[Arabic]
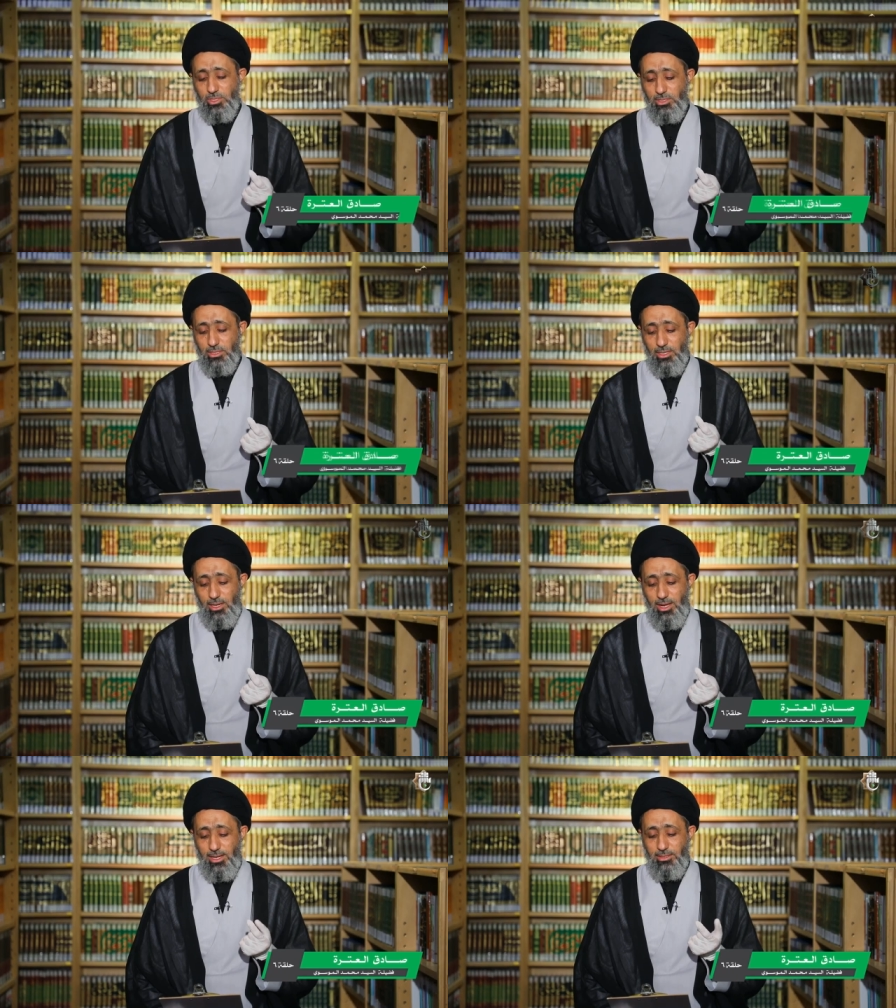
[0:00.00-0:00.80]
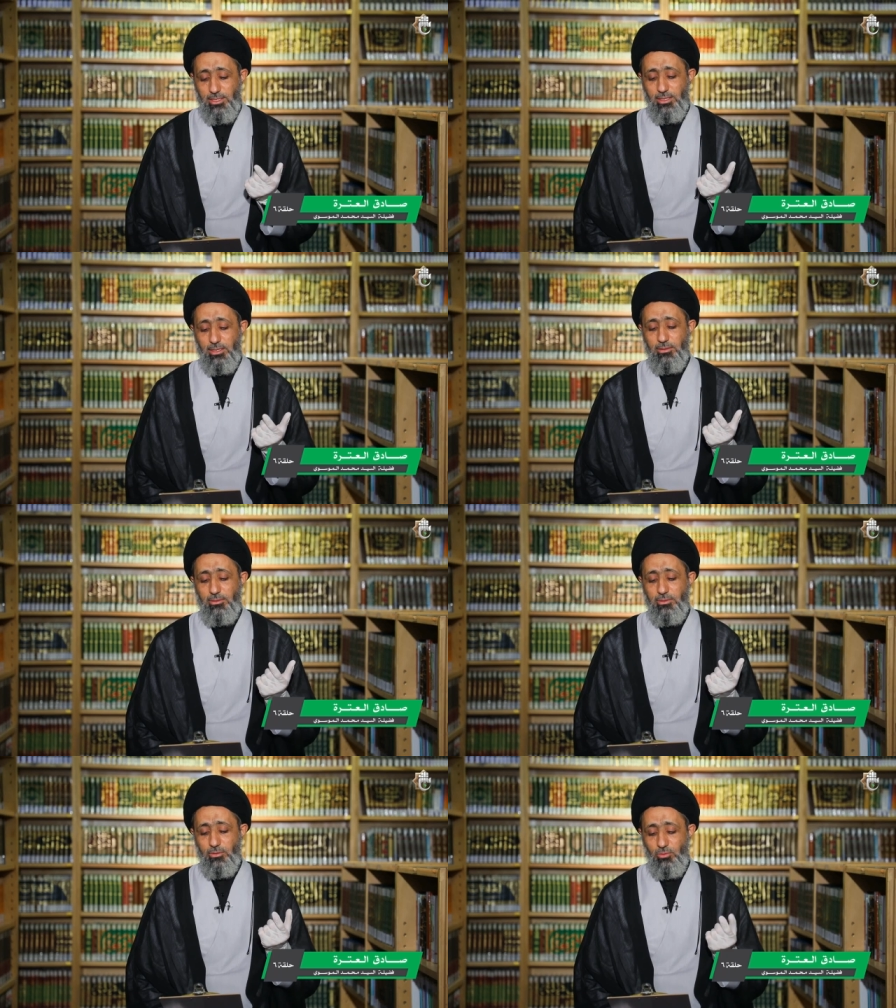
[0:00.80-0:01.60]
بصدق الحديث
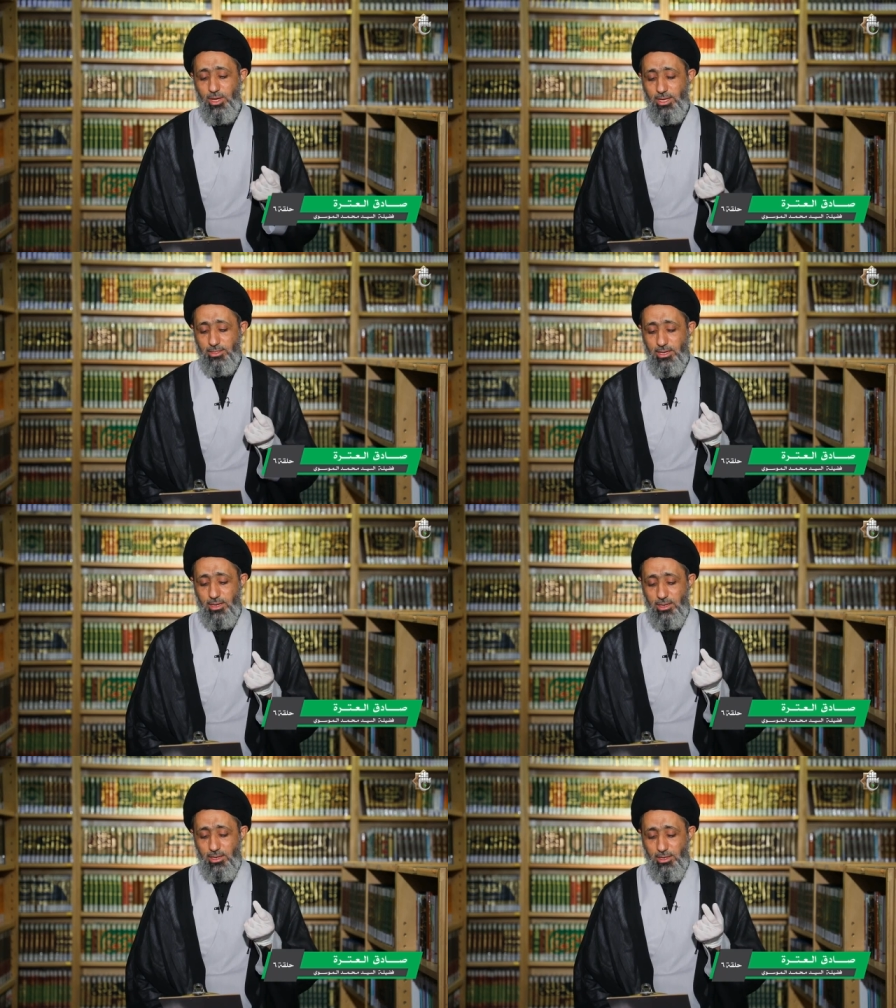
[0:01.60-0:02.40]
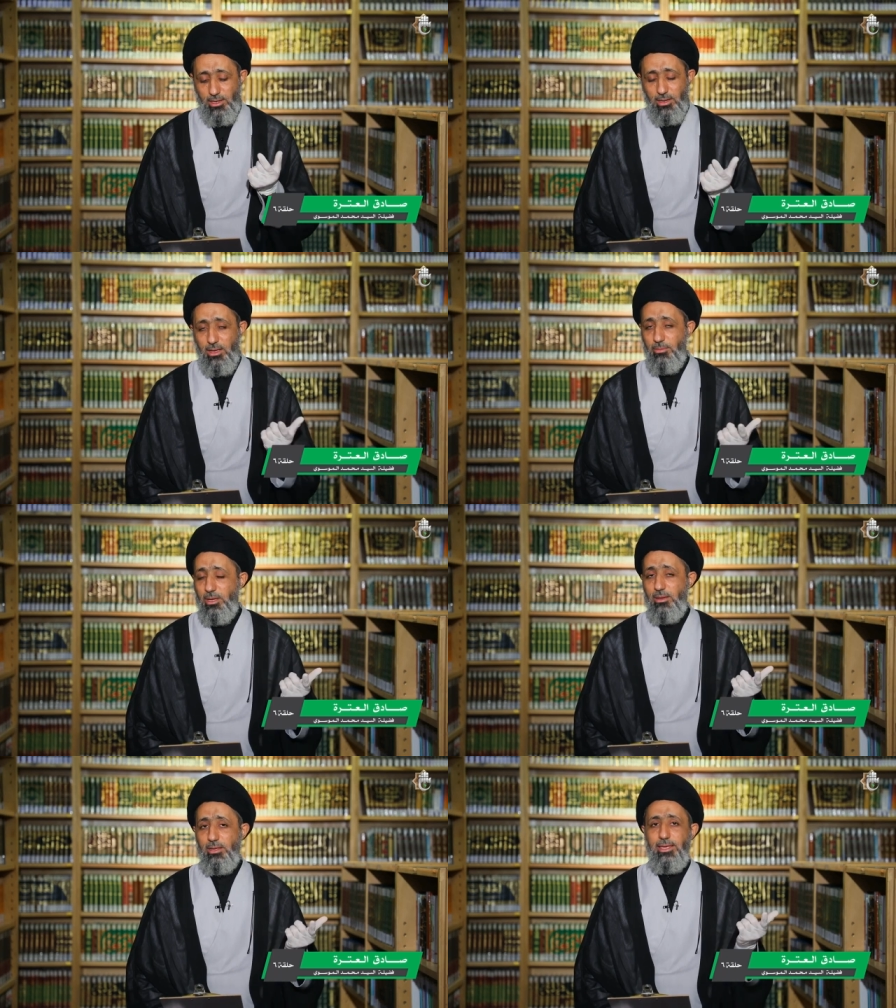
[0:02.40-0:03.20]
وأداء
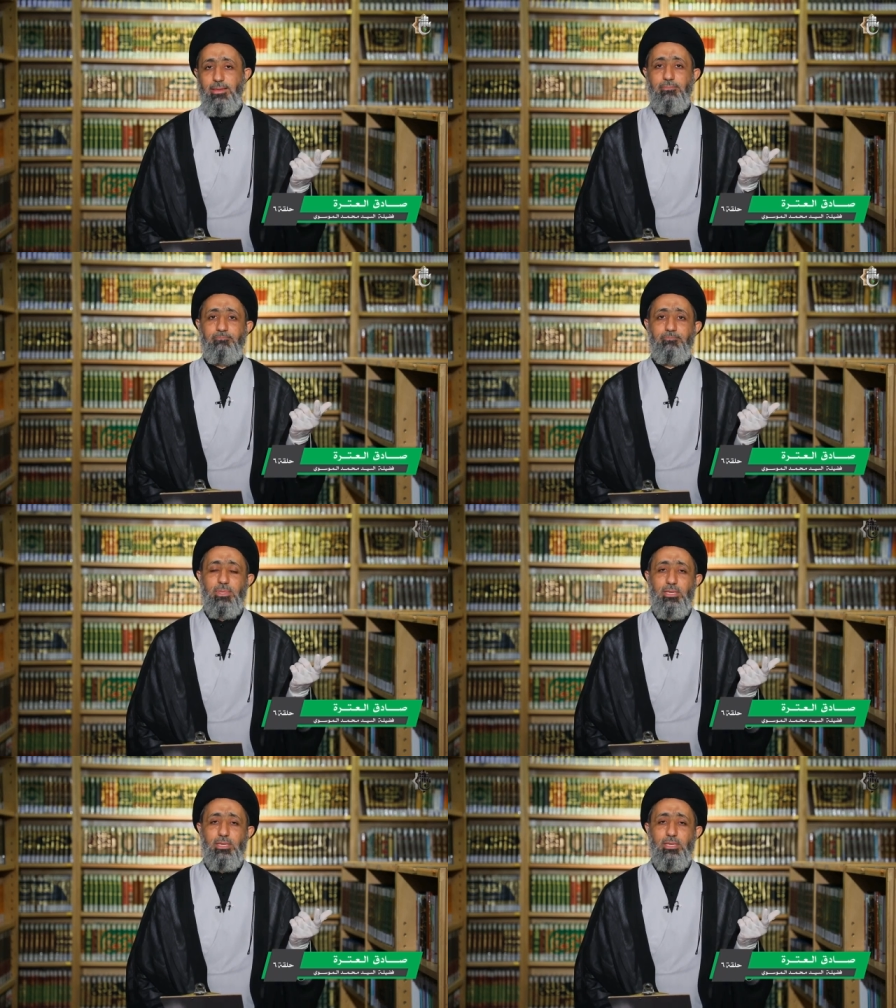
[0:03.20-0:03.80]
الأمانة